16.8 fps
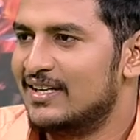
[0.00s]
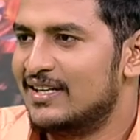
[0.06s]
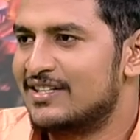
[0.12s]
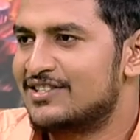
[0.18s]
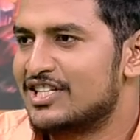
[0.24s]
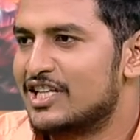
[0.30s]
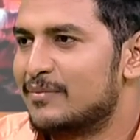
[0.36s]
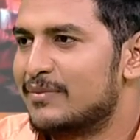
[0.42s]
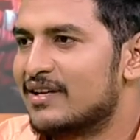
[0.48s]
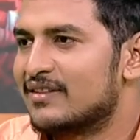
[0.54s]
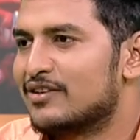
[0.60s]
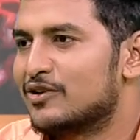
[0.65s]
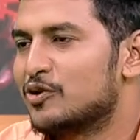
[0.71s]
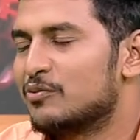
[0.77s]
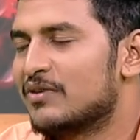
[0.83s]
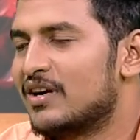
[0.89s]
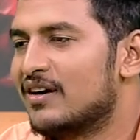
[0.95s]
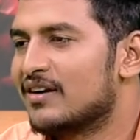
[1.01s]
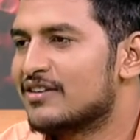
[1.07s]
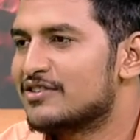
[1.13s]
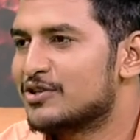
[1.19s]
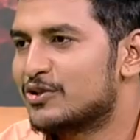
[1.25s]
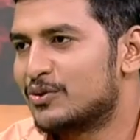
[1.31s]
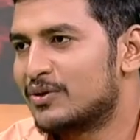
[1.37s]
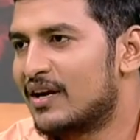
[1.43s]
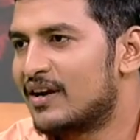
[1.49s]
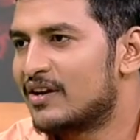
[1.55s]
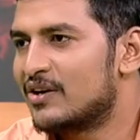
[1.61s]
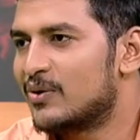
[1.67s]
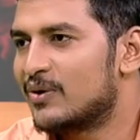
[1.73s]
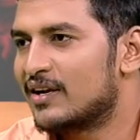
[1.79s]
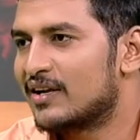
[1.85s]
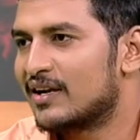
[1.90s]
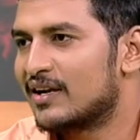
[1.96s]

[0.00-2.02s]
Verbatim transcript: நீங்கள் சிதம்பரத்திற்கும் காங்கிரஸுக்கும் நன்றியோடு